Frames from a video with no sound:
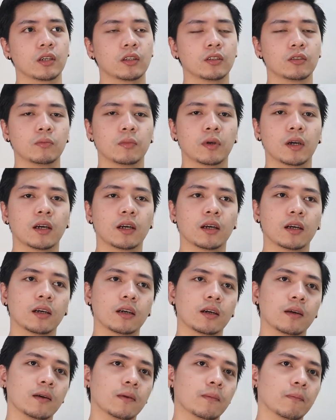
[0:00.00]
Yung
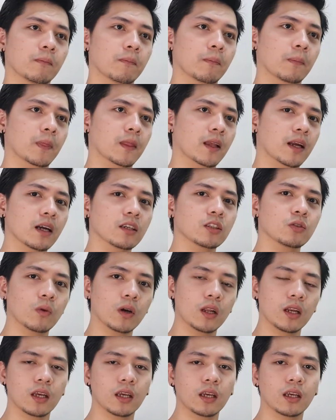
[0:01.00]
mga
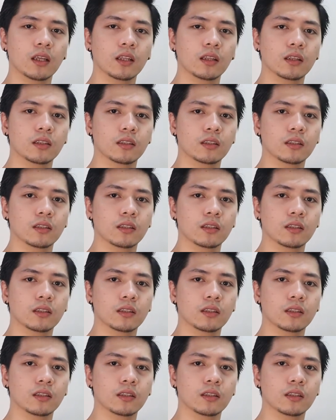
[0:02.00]
casual and